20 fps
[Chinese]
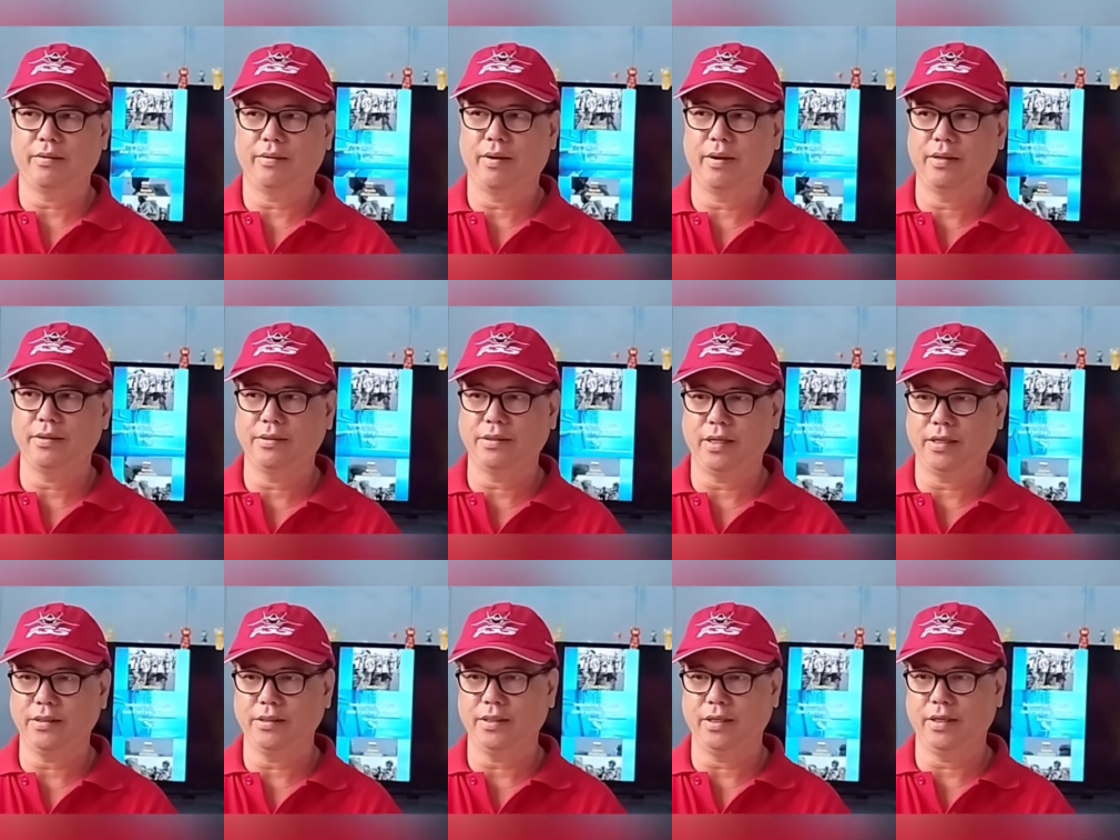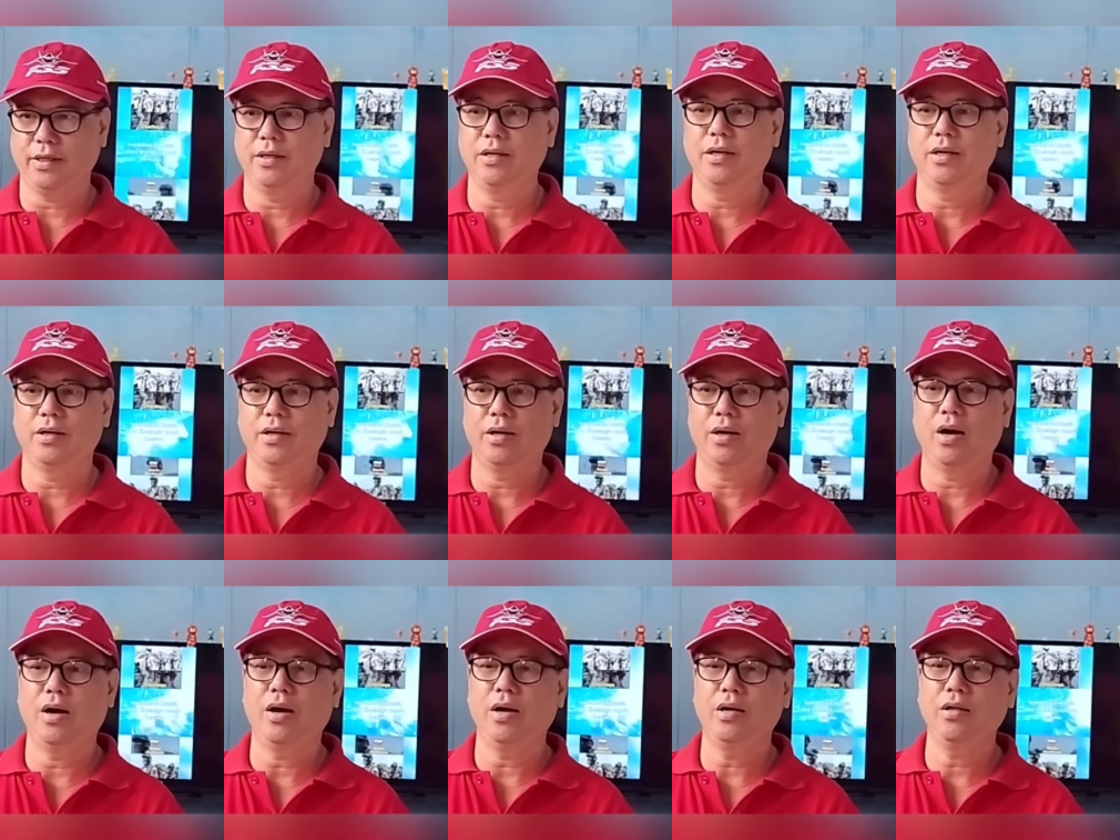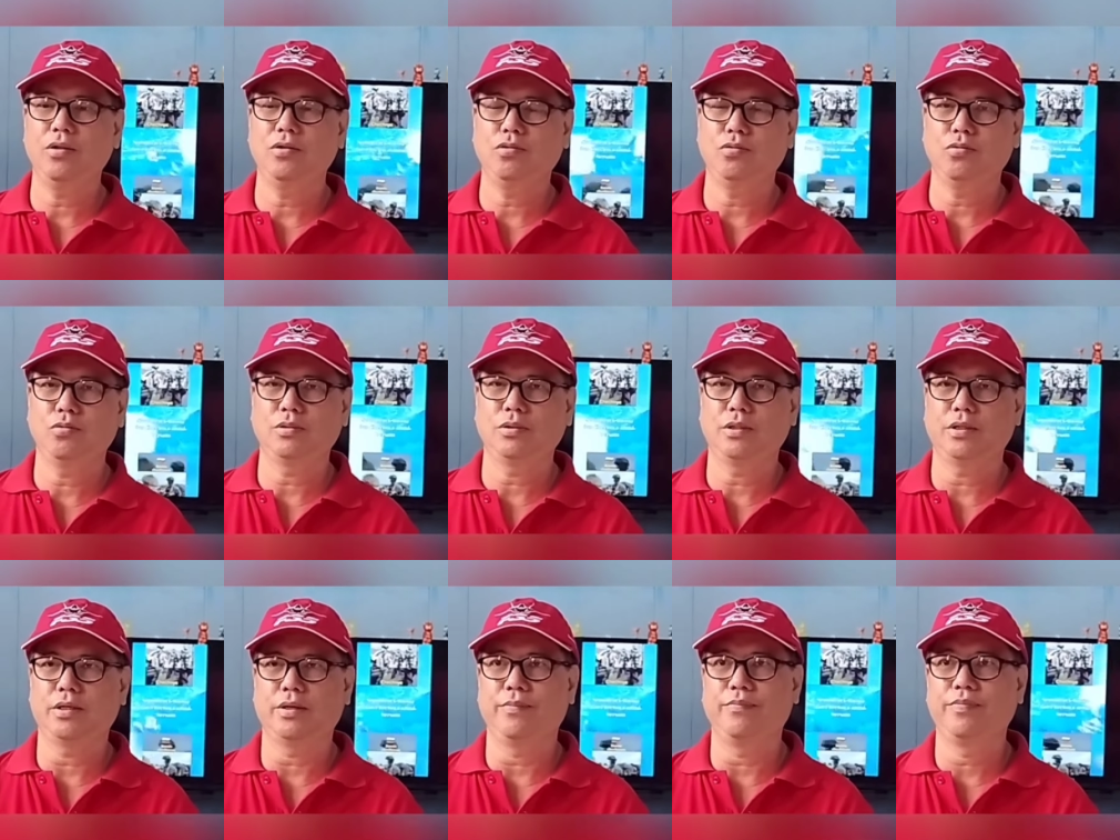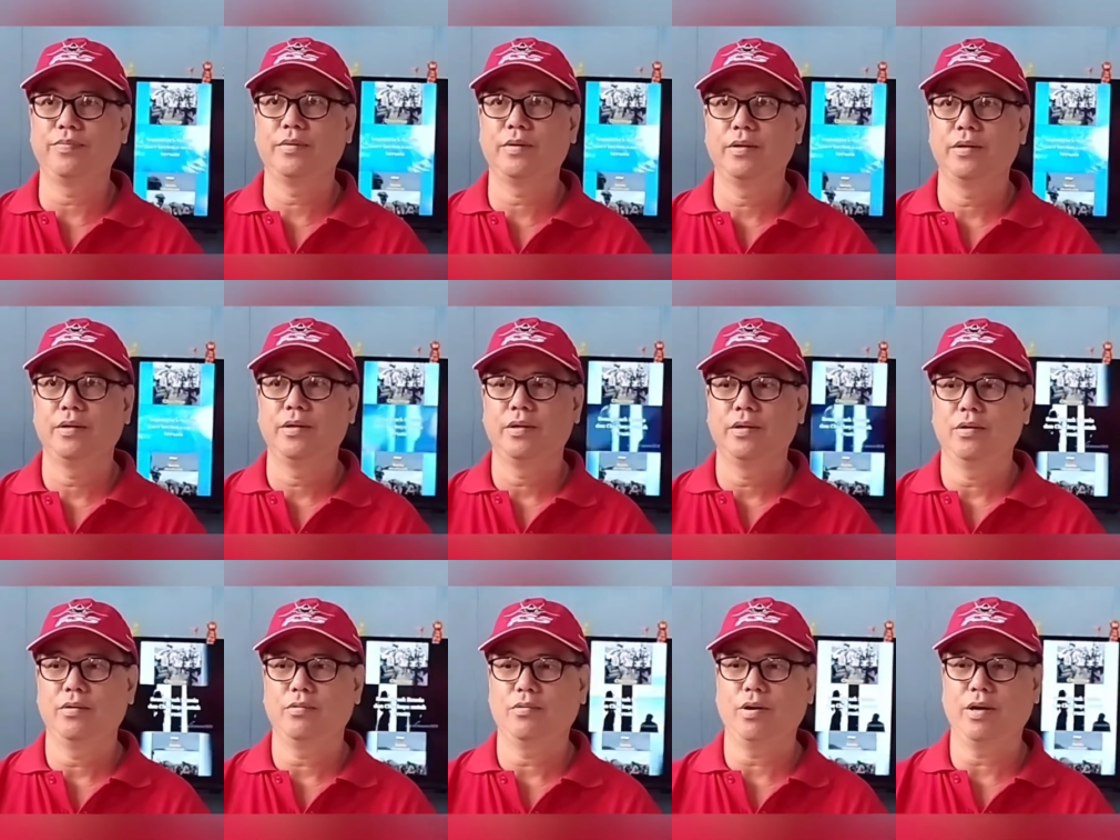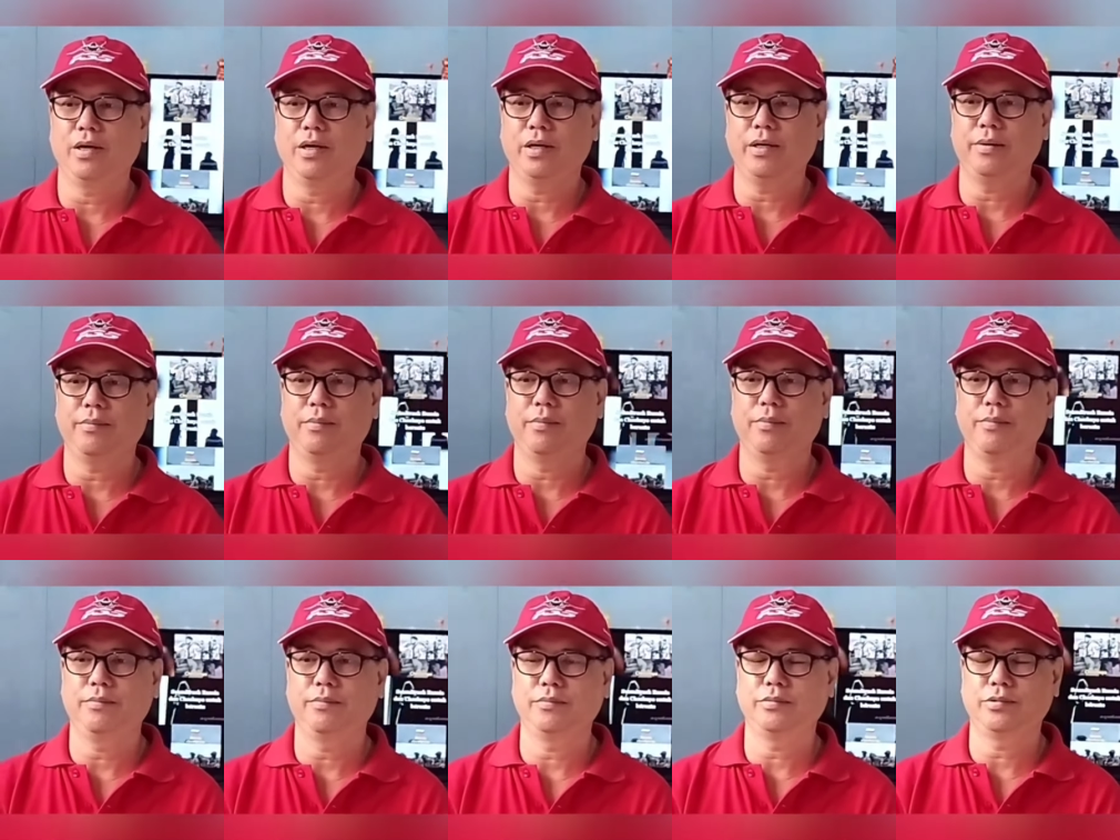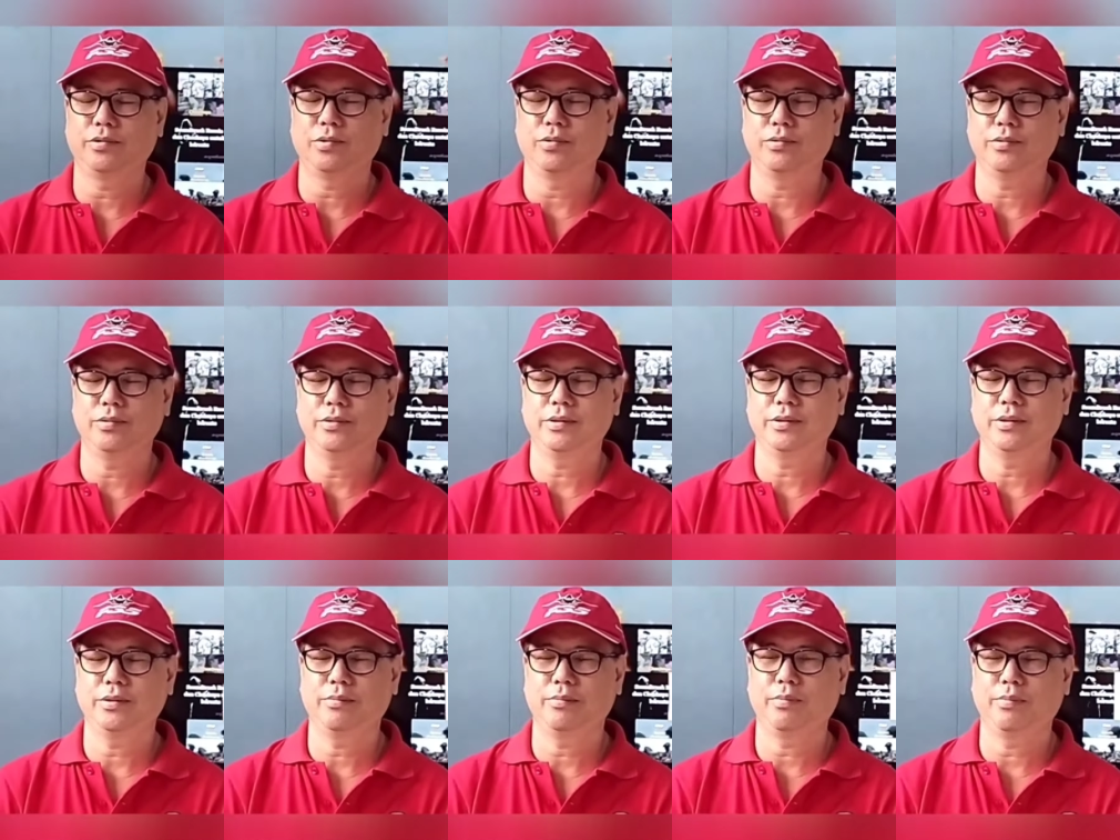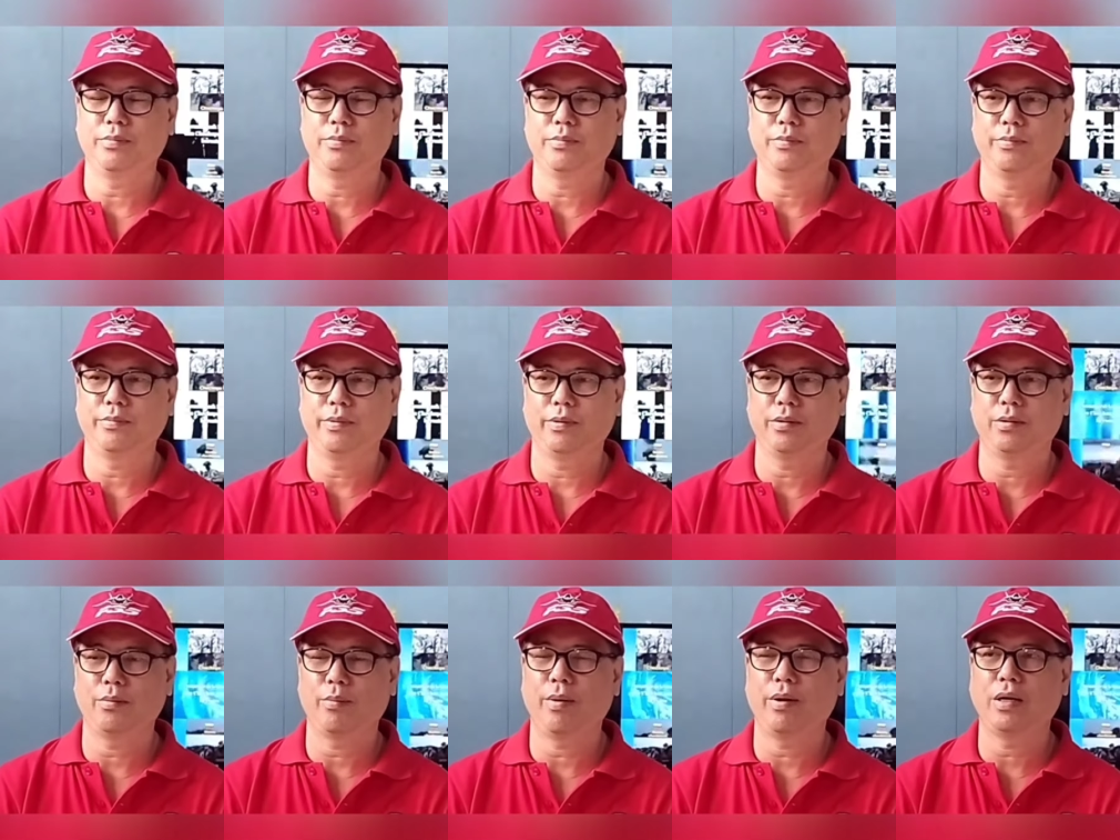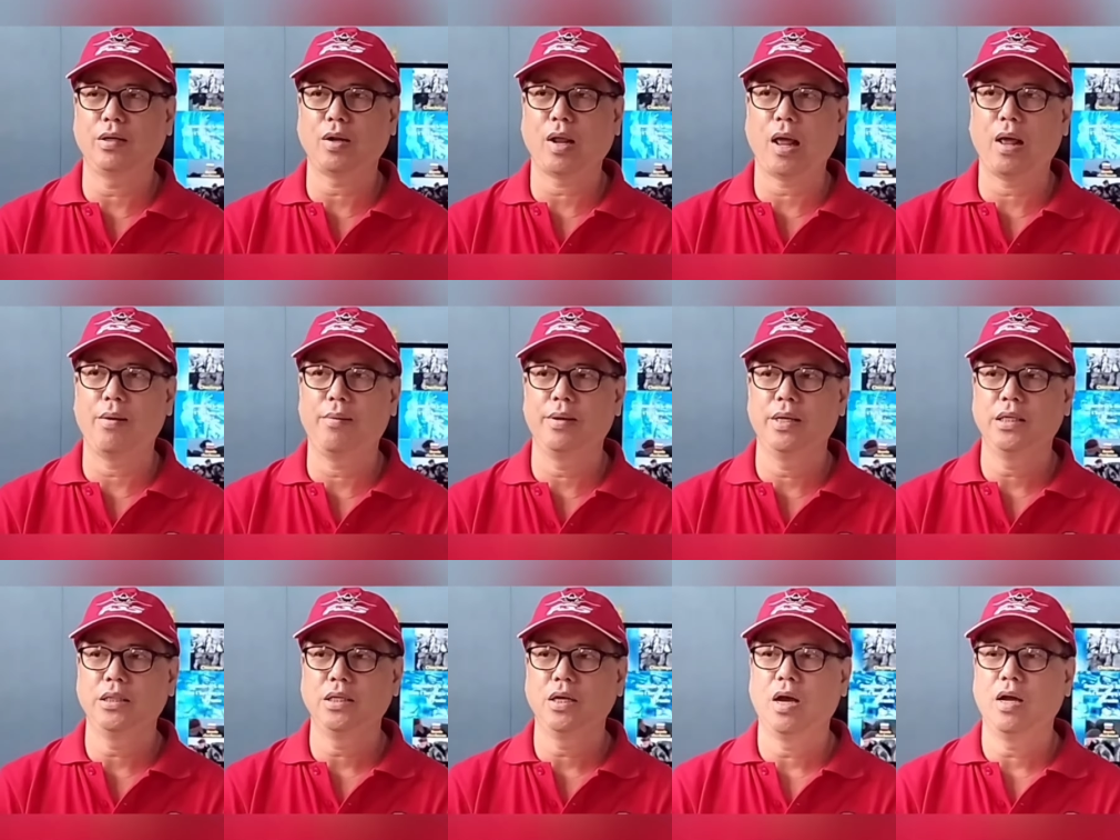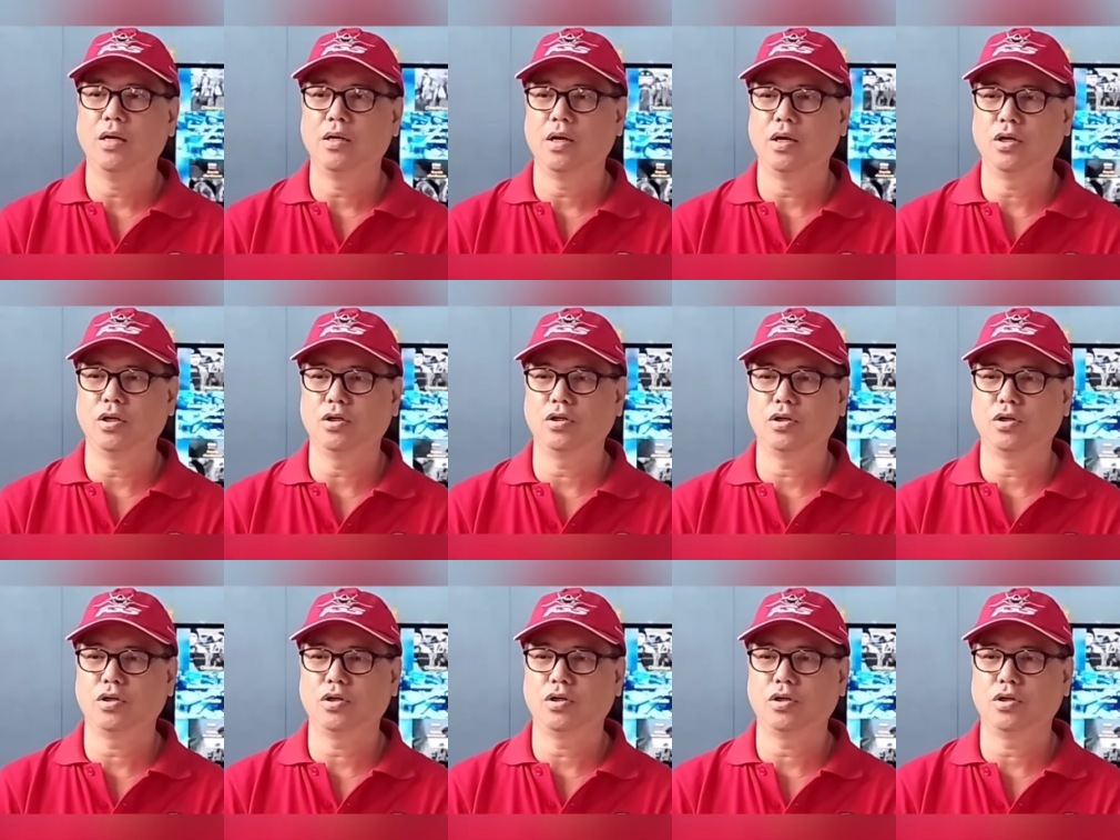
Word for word: 岌岌可危。现在战事最重要的部分就是争夺